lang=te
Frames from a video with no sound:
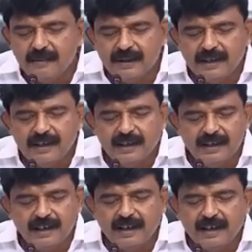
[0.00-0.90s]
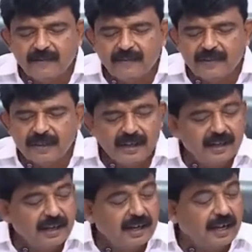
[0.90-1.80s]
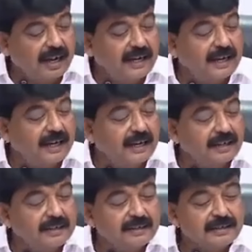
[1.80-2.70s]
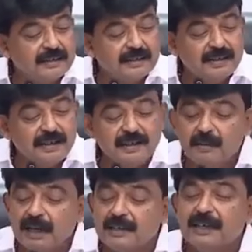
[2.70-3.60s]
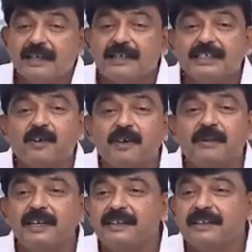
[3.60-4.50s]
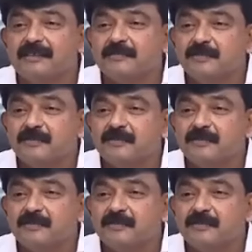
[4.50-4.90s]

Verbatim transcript: కాబట్టి ఇవన్నీ ఆయన ఇది మళ్ళీ సర్కస్ గవర్నమెంట్ ఇది